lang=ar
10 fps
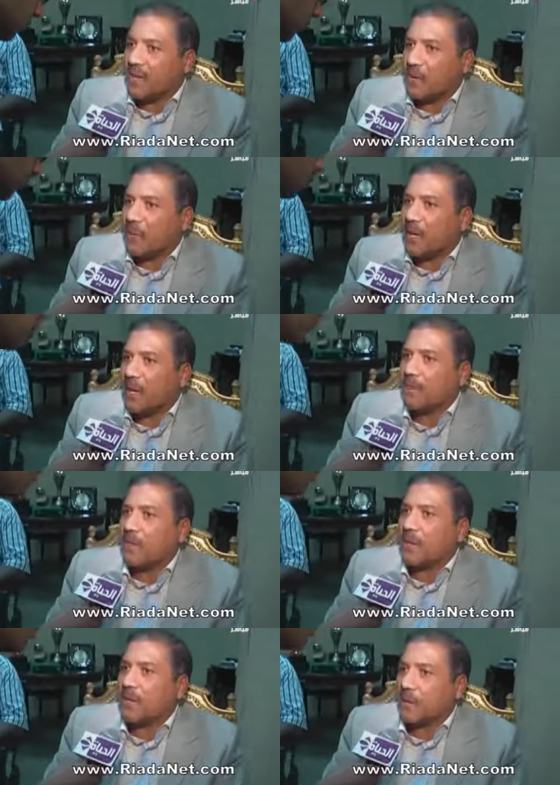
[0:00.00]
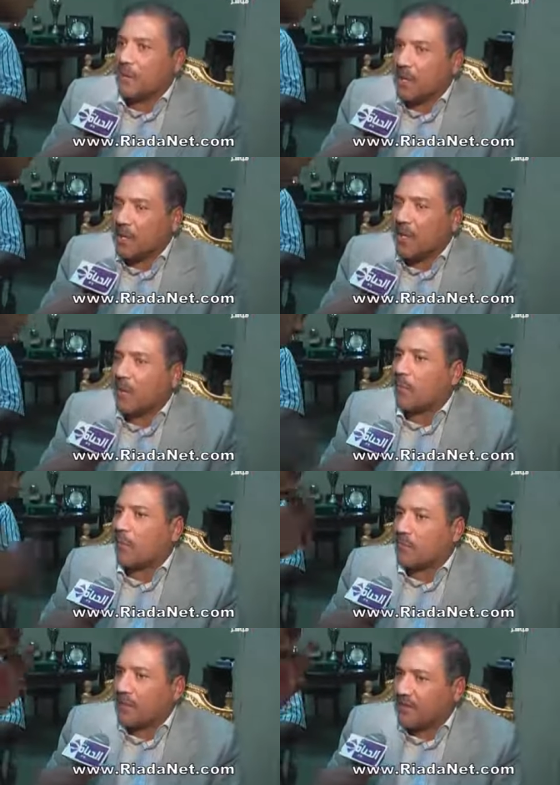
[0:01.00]
كريم لاعب كبير لاعب
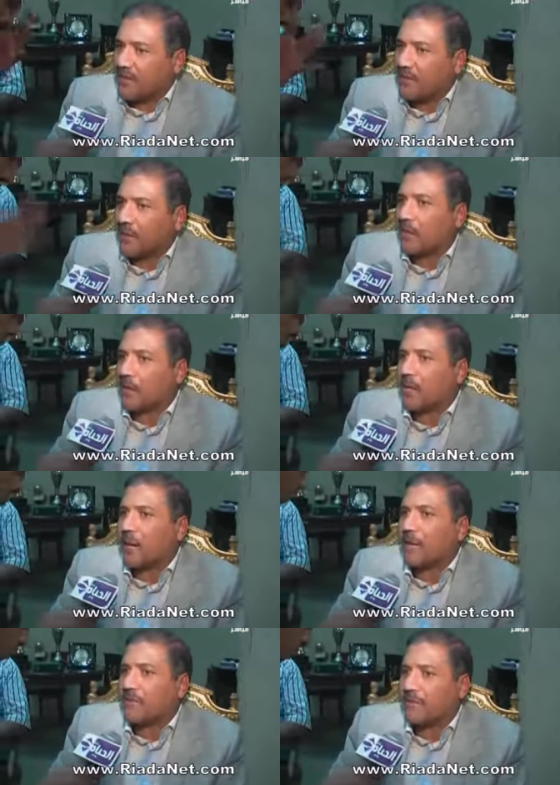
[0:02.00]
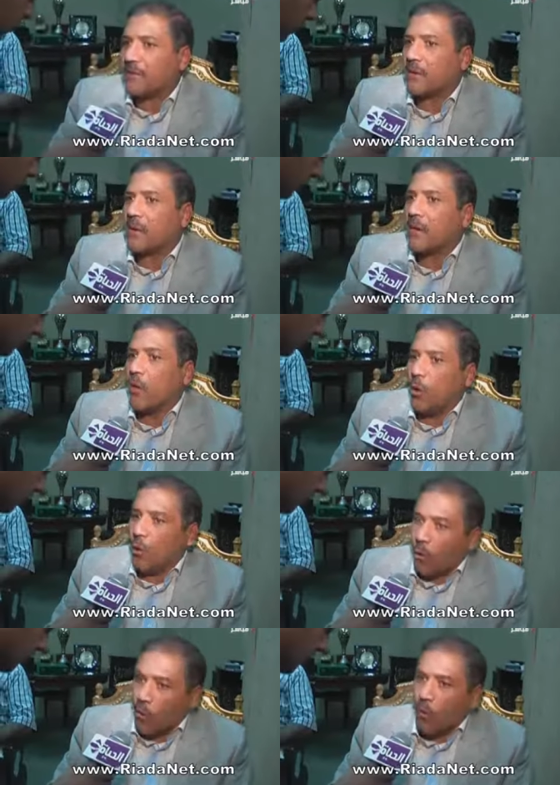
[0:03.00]
محترف يعرف
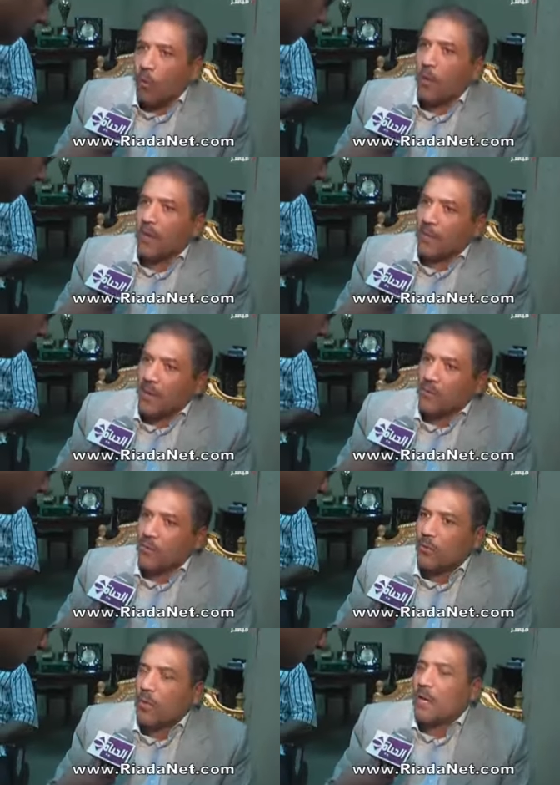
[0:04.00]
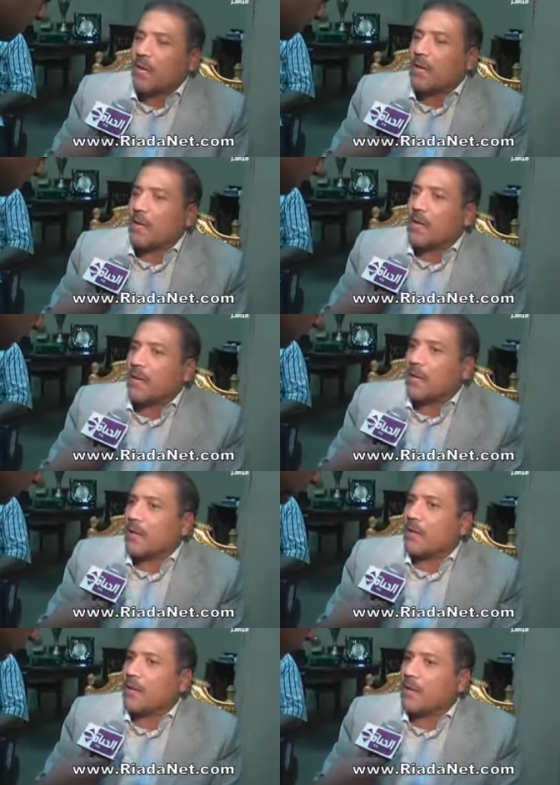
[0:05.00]
حقوقه وواجباته آه،
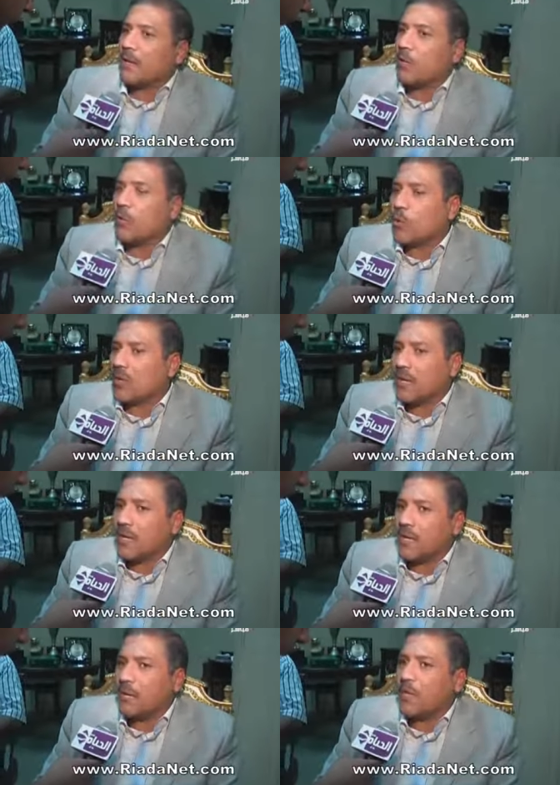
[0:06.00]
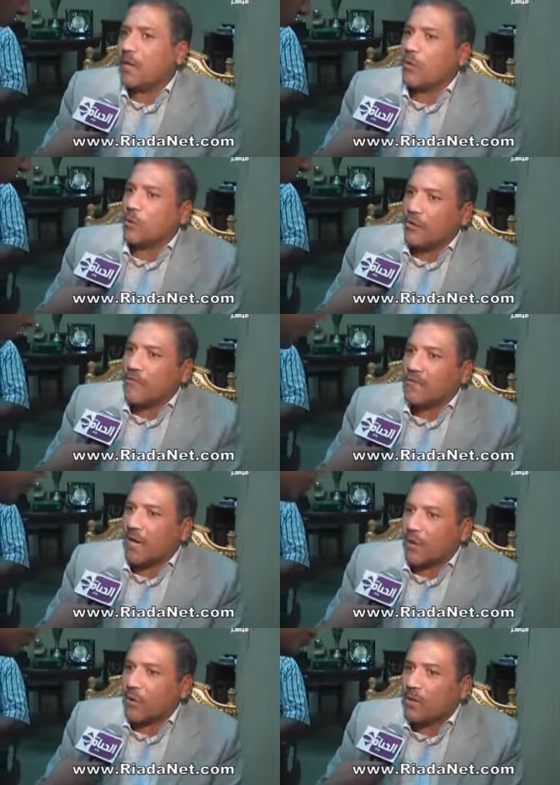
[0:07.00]
آه، الامور واضحه لنا من اول يوم في
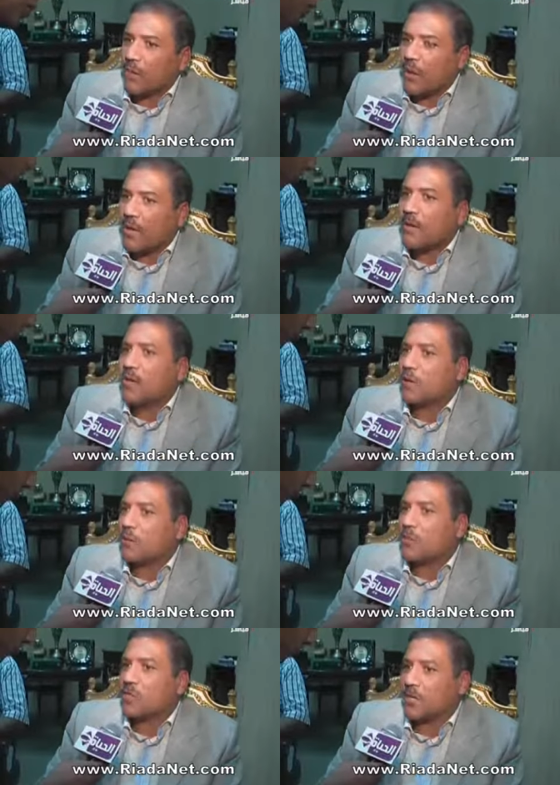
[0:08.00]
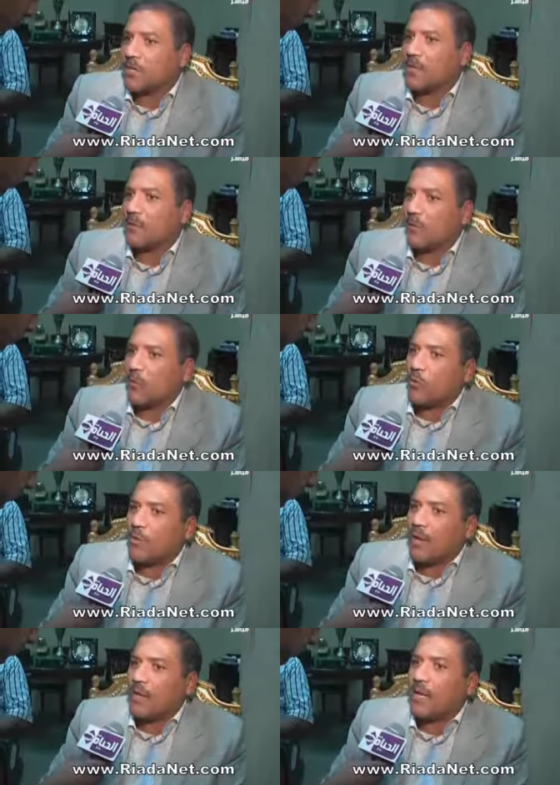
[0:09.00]
تعاقدنا معاه انه مش هيقدر يبقى موجود
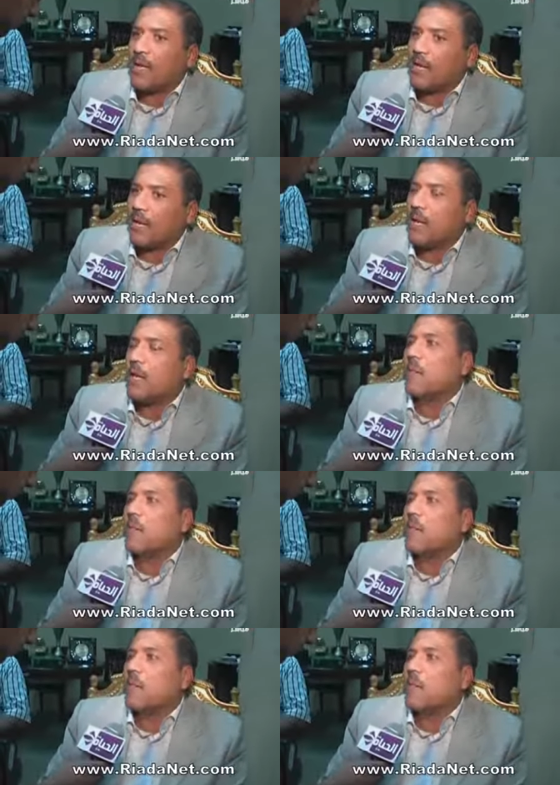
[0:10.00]
معانا الا